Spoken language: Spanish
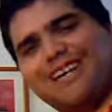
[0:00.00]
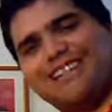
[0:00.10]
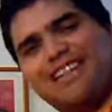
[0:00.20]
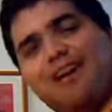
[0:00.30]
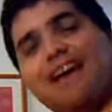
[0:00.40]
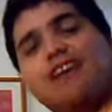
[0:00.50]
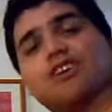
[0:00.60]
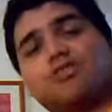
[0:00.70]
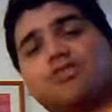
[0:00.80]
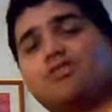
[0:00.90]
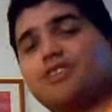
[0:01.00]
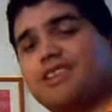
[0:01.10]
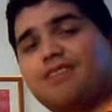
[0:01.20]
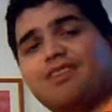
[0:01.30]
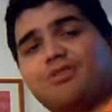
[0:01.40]
creativa, soy
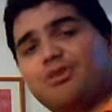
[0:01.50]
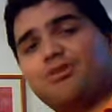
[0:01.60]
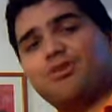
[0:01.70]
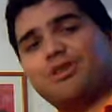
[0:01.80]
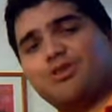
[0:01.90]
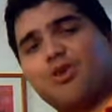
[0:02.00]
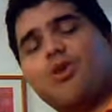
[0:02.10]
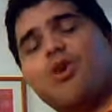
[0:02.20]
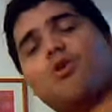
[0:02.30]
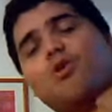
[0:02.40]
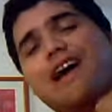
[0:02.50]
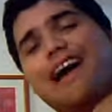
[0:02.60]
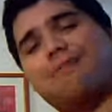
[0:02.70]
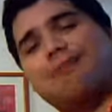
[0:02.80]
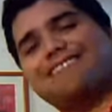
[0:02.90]
entusiasta del vino, pero sobre todo un
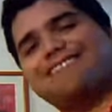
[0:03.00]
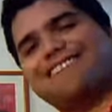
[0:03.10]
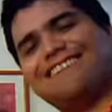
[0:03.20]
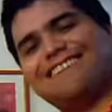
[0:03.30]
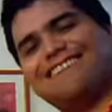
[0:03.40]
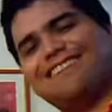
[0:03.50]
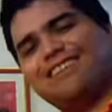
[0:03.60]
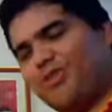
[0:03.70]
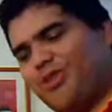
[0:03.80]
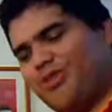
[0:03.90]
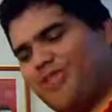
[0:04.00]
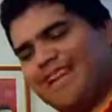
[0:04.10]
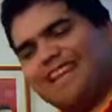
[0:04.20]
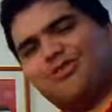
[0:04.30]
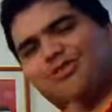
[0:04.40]
amante y restricto
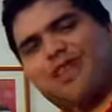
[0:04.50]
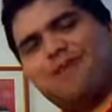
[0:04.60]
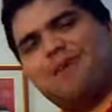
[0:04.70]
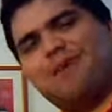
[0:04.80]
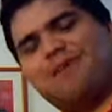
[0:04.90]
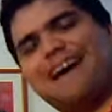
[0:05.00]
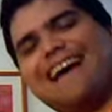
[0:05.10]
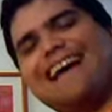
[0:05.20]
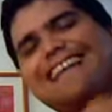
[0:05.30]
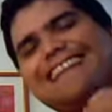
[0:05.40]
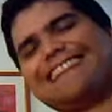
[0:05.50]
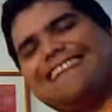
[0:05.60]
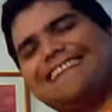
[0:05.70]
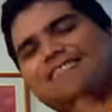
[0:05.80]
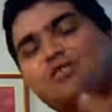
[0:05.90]
de la ciudad de Panamá,
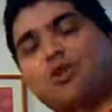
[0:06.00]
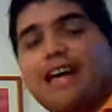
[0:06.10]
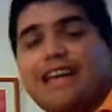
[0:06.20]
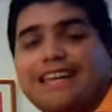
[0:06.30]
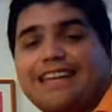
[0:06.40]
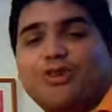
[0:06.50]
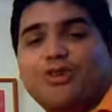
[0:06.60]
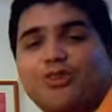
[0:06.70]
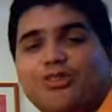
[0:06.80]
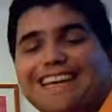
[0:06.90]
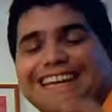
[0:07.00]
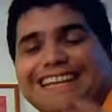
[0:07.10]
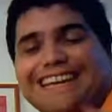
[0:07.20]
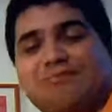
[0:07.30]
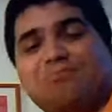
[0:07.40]
de todas aquellas cosas
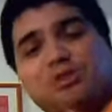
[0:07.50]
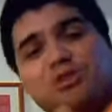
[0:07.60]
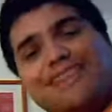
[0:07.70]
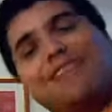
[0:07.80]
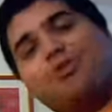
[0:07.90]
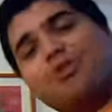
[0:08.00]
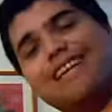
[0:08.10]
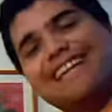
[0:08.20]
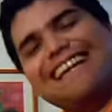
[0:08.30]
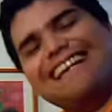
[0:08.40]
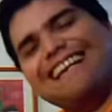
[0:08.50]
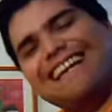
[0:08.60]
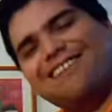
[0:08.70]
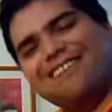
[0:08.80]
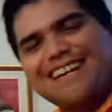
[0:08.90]
que botella a botella en
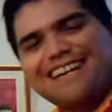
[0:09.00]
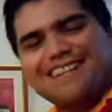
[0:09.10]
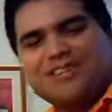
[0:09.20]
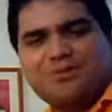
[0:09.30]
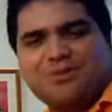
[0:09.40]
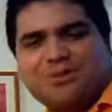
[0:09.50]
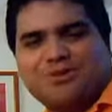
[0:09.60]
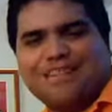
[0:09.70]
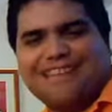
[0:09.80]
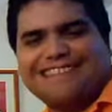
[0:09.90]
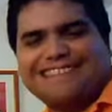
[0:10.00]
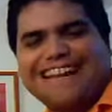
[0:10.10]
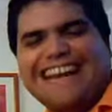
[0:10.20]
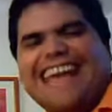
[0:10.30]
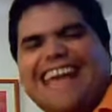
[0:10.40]
cada viaje que he tenido la oportunidad de
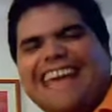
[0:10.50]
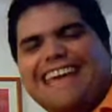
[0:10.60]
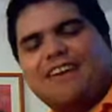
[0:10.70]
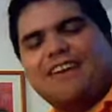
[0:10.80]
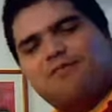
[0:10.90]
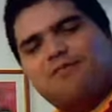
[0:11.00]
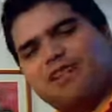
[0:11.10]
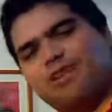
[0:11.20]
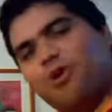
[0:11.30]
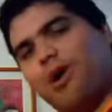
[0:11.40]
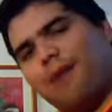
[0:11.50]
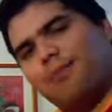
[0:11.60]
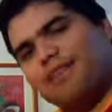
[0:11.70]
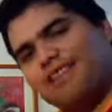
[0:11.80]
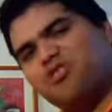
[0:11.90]
hacer he venido
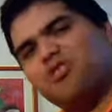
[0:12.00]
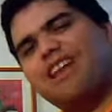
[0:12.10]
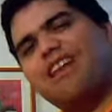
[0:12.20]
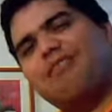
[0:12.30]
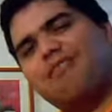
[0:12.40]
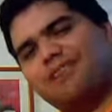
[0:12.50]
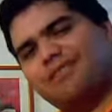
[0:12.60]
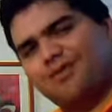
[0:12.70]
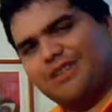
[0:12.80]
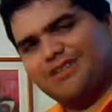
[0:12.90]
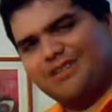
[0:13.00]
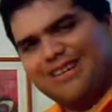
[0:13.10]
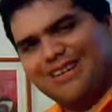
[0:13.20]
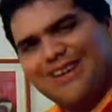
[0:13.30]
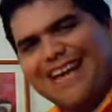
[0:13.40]
aprendiendo de la vasta oferta
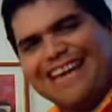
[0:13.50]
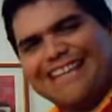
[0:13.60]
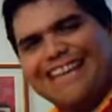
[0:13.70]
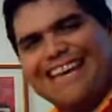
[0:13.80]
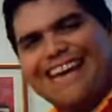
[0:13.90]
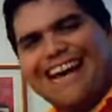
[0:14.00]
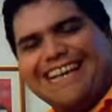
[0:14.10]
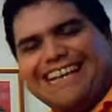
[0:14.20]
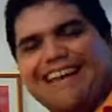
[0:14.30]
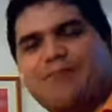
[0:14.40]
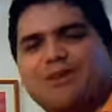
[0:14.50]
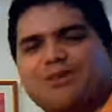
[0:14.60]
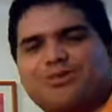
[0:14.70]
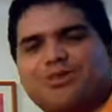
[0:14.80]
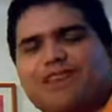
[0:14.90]
vinícola que hay allá. Por
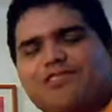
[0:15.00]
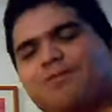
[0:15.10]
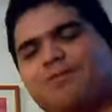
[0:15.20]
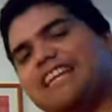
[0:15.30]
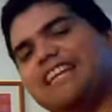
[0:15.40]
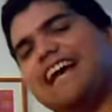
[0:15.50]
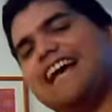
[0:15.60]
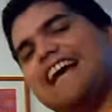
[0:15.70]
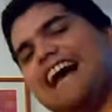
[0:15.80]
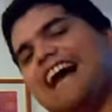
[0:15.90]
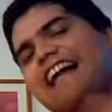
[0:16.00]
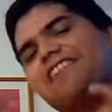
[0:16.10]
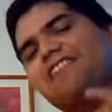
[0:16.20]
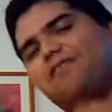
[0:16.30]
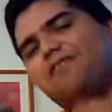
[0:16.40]
eso te doy la bienvenida a
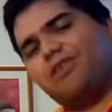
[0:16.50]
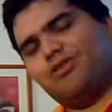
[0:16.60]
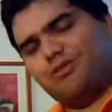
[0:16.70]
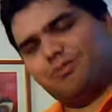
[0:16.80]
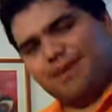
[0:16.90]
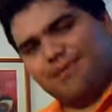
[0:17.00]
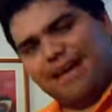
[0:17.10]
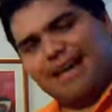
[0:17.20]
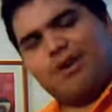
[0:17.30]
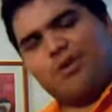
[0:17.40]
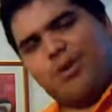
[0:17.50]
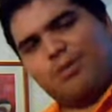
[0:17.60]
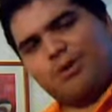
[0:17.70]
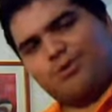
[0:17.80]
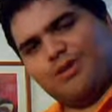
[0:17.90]
De Vinos en Panamá, una
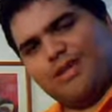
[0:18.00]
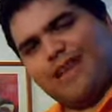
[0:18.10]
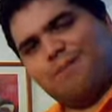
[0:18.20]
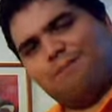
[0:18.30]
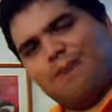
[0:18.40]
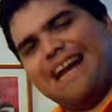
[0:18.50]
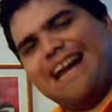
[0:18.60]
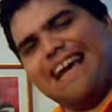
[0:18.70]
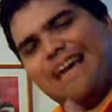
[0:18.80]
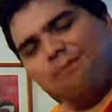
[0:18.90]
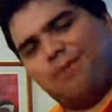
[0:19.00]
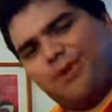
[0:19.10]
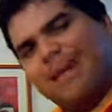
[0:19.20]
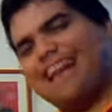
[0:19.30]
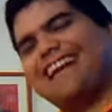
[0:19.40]
oportunidad para
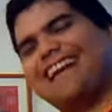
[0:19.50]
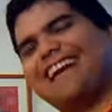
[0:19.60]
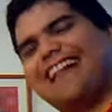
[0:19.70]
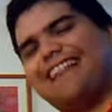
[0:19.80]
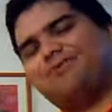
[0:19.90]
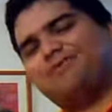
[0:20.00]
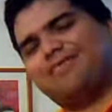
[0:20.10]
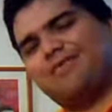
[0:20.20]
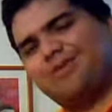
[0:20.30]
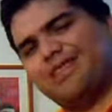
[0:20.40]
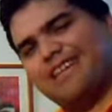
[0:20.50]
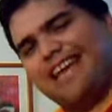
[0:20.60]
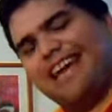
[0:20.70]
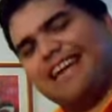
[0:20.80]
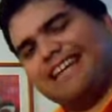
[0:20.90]
explorar cada una de esas
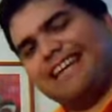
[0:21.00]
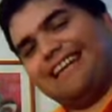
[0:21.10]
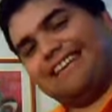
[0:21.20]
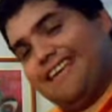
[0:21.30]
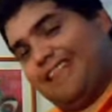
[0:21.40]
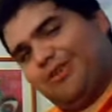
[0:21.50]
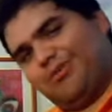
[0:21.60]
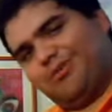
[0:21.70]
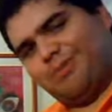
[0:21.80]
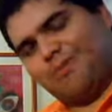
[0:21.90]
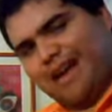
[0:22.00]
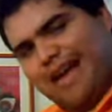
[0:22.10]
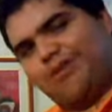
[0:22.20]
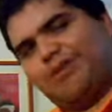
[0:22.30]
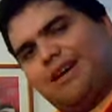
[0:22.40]
botellas que desde los
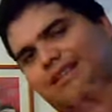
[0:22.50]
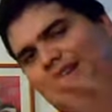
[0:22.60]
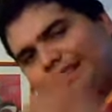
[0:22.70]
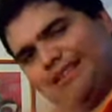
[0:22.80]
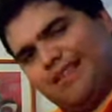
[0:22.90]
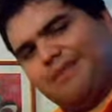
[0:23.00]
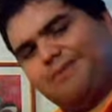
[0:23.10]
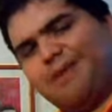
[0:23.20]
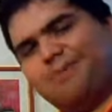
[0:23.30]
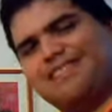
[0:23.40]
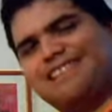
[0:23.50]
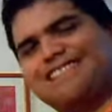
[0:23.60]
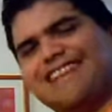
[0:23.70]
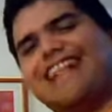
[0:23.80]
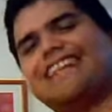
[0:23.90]
supermercados hasta las tiendas más
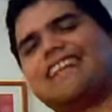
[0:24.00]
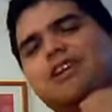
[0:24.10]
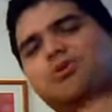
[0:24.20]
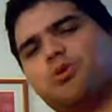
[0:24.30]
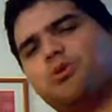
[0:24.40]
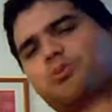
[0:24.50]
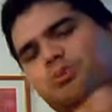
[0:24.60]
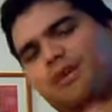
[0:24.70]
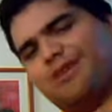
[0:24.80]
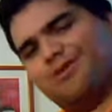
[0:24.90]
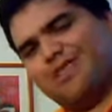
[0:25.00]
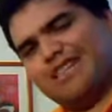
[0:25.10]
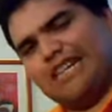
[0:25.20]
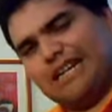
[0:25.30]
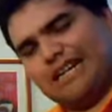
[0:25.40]
especializadas tú puedes
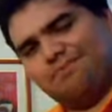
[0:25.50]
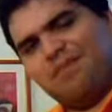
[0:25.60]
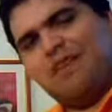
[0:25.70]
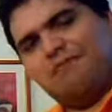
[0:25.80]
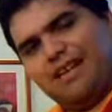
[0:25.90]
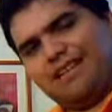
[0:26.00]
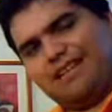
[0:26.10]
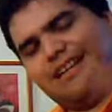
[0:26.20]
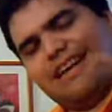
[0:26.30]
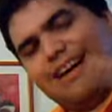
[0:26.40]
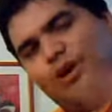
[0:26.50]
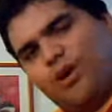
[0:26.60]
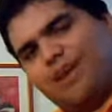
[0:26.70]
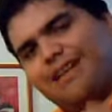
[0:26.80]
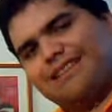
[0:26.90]
conseguir acá. Fíjate,
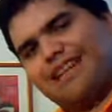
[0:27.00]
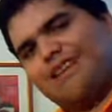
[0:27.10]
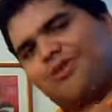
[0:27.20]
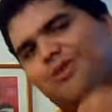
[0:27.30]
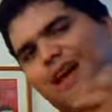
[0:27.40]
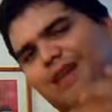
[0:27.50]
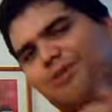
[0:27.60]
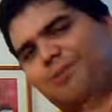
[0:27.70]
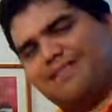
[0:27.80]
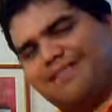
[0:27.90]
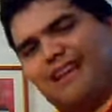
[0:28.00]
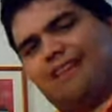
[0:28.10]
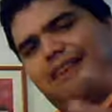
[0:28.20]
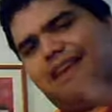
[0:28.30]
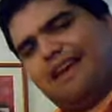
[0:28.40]
Hoy traigo algo especial.
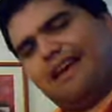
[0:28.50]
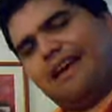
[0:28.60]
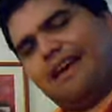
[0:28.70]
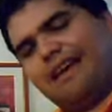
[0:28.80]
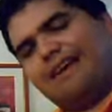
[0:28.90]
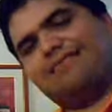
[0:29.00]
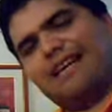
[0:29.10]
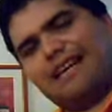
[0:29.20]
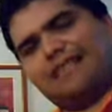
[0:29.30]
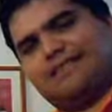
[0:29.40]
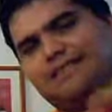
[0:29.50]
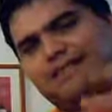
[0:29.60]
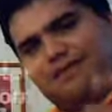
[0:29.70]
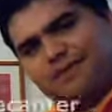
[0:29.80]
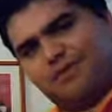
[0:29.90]
Leía en Decanter,
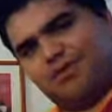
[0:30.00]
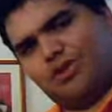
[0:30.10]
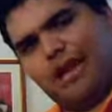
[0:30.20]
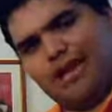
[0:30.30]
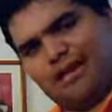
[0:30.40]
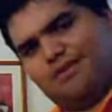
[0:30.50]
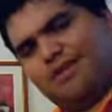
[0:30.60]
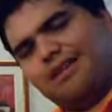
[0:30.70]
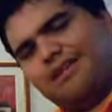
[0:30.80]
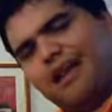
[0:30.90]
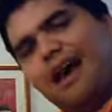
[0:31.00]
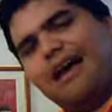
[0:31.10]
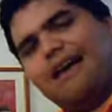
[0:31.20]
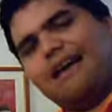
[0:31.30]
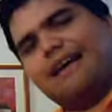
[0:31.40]
la famosa
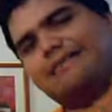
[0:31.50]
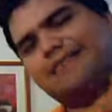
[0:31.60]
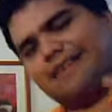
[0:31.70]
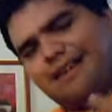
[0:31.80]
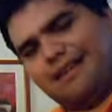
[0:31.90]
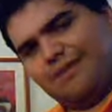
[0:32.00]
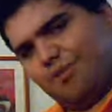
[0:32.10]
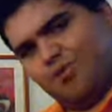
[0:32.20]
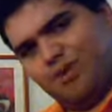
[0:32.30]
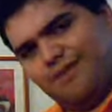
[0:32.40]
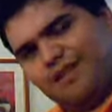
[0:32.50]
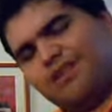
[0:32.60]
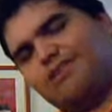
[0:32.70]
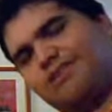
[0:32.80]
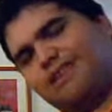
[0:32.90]
revista acerca del mundo del
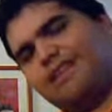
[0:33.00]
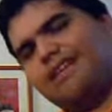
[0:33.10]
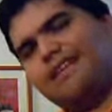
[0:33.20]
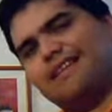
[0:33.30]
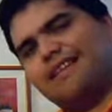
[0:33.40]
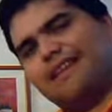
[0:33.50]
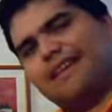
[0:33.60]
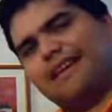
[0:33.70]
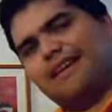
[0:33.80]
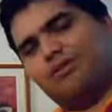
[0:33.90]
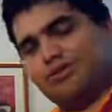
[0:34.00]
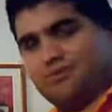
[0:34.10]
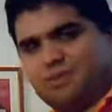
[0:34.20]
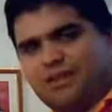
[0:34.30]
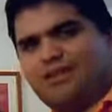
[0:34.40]
vino y de los
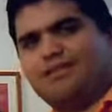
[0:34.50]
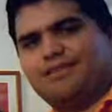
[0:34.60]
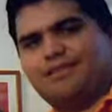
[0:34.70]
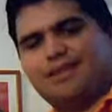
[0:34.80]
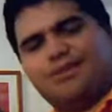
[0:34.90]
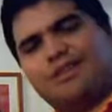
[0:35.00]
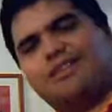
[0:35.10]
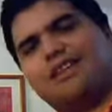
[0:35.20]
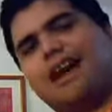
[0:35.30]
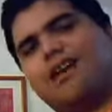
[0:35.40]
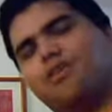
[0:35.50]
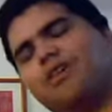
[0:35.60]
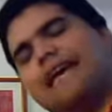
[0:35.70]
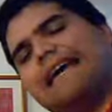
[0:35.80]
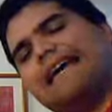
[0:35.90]
spirits, de los destilados,